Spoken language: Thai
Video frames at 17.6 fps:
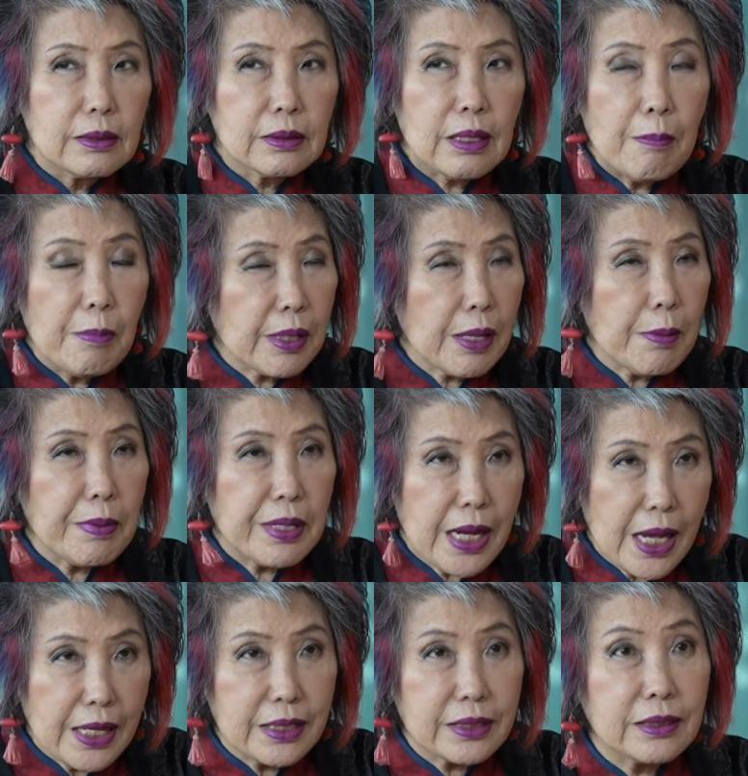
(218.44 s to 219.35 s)
ทำอะไรไม่
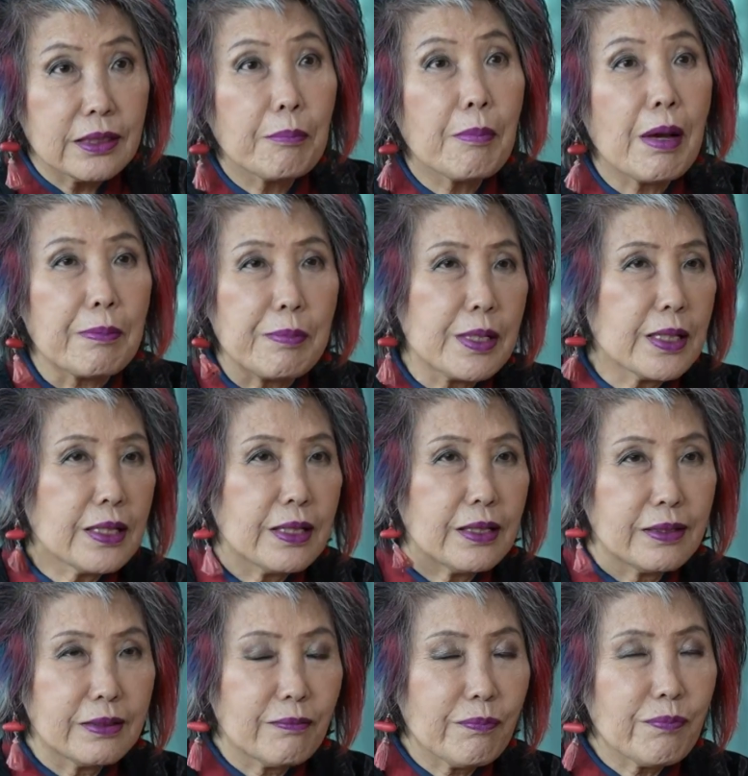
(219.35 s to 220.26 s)
ได้ในเชิงแบบนี้
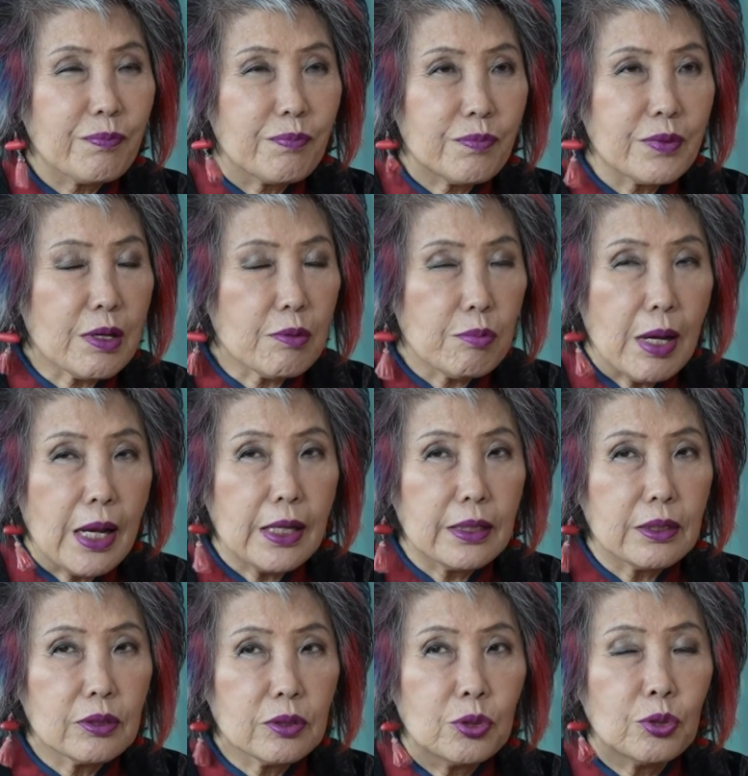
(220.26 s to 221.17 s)
แต่ว่า
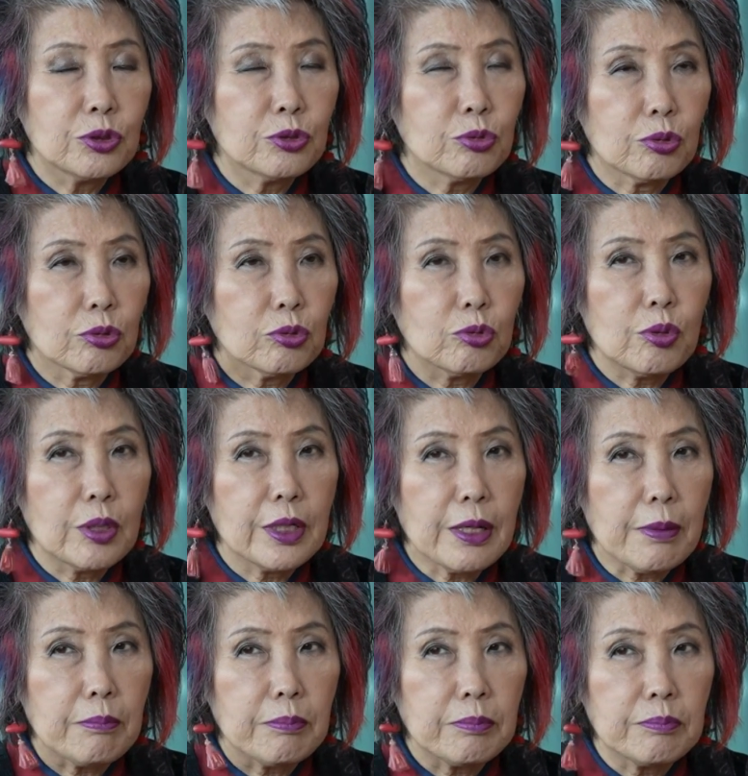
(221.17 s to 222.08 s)
โดยส่วนตัว
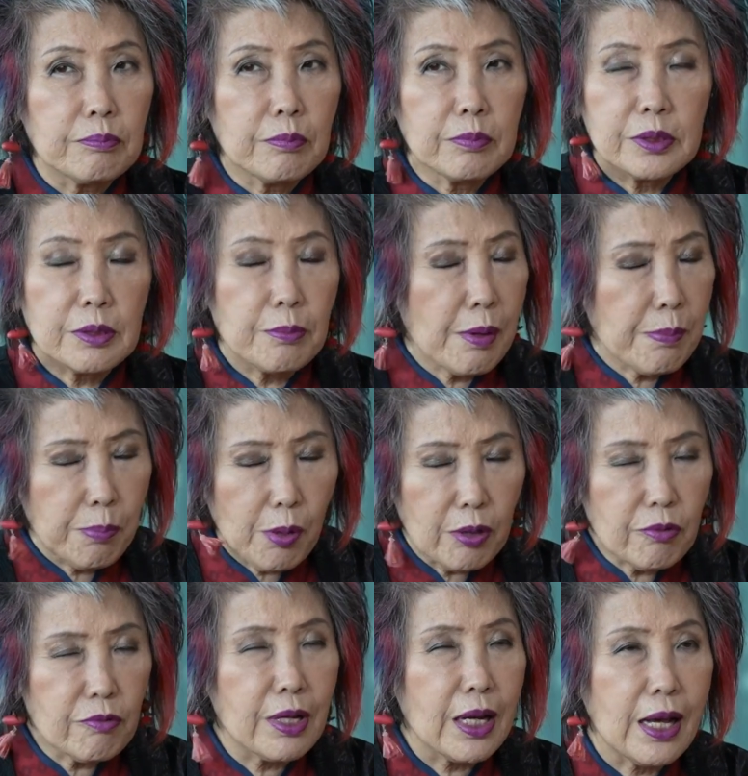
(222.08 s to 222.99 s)
เนี่ยจะไม่ปล่
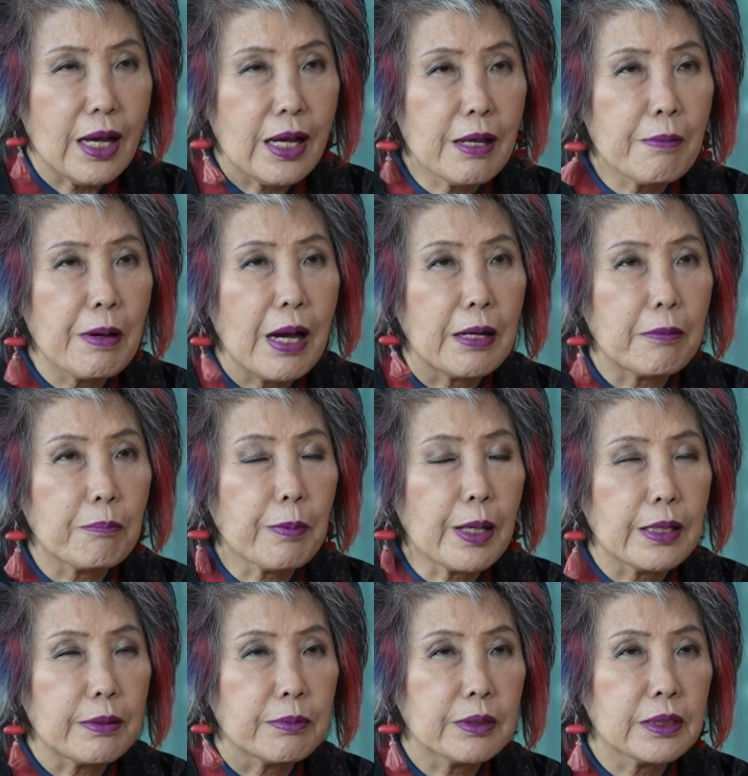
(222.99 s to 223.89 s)
อยเวลาให้ผ่านไป
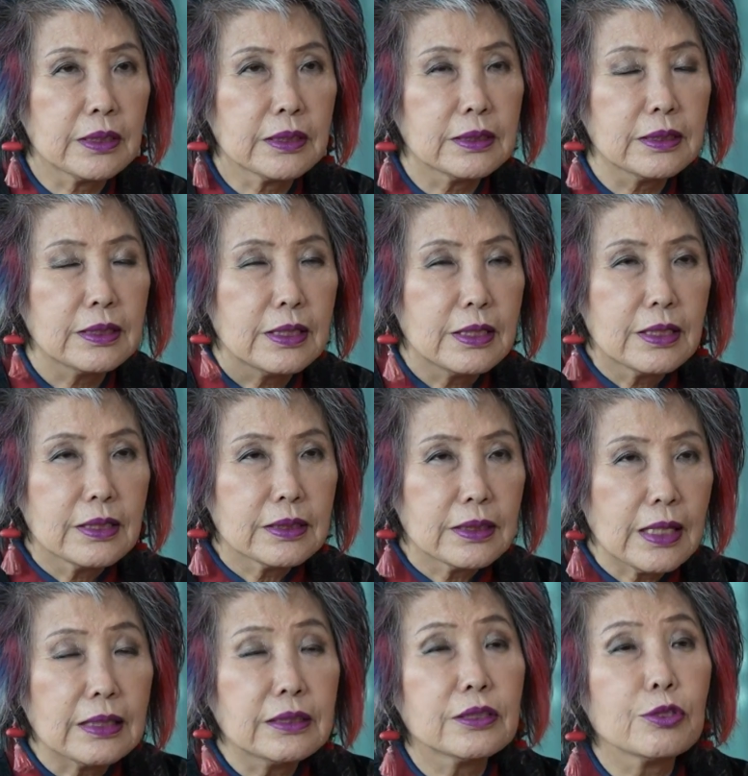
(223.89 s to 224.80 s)
คือ
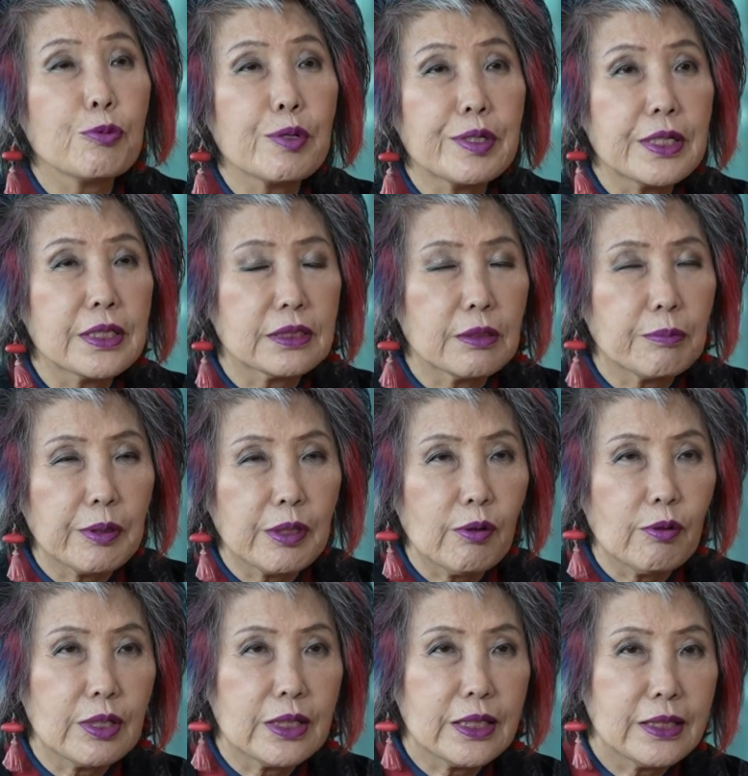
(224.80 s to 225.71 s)
ทั้งชีวิตเนี่ยจะเป็น
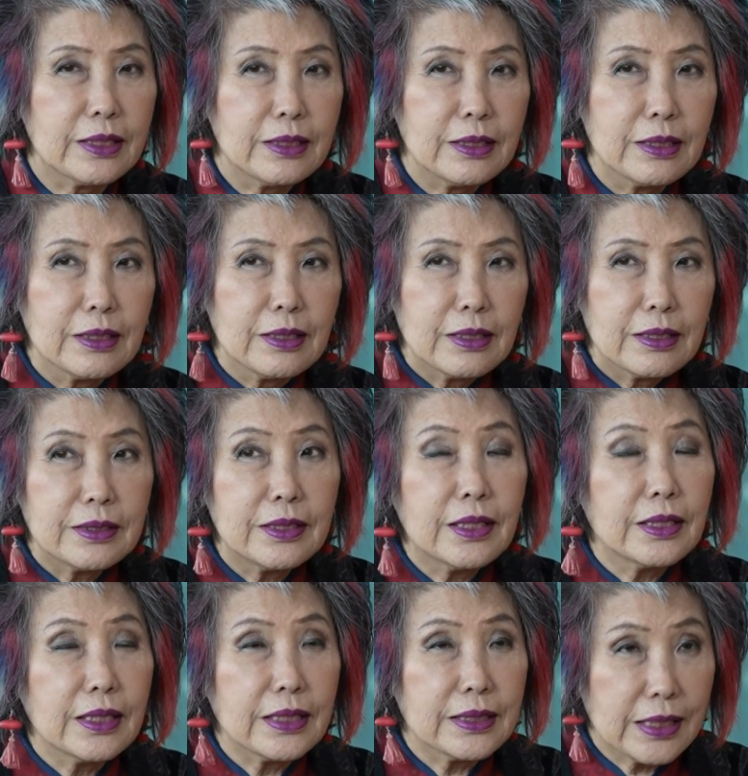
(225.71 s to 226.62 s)
คนที่
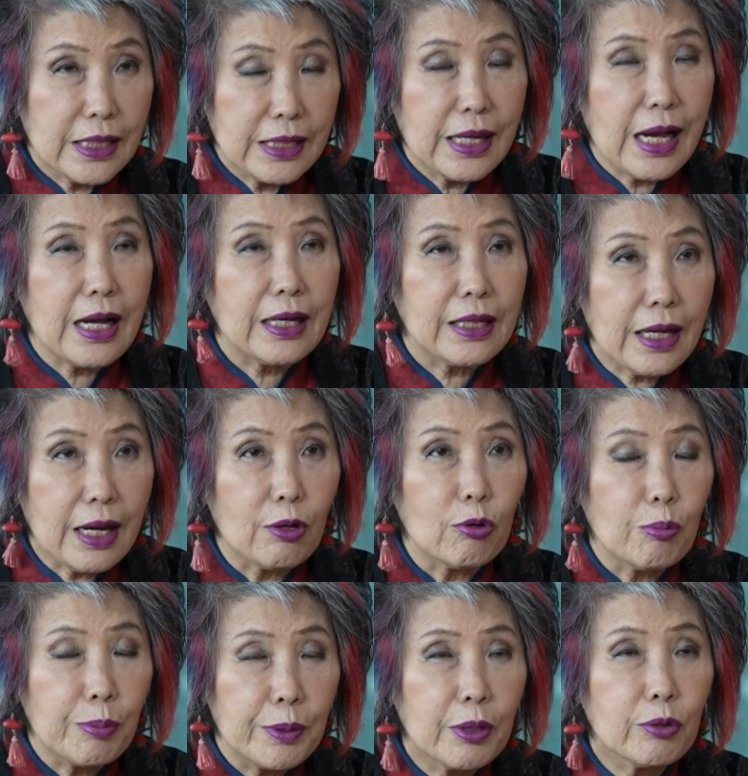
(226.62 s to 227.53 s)
เดินในเส้นทางเขา
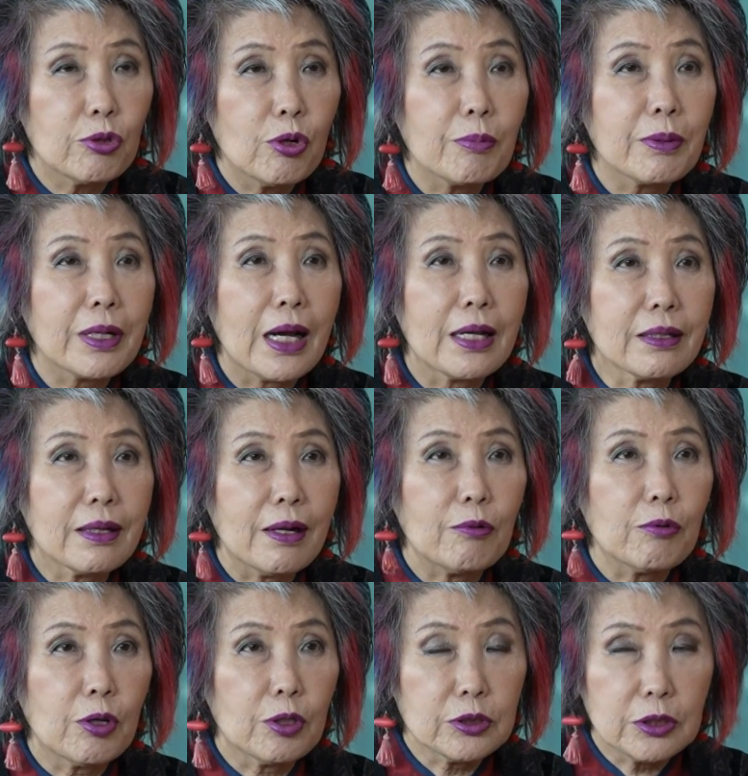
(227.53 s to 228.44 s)
เพื่ออุดมการณ์
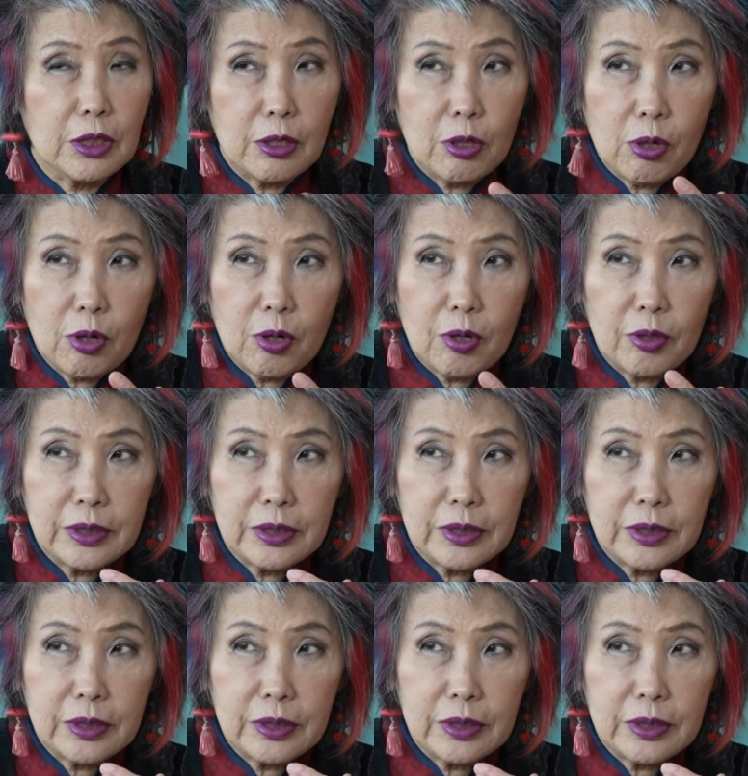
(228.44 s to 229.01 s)
เราก็จะรอ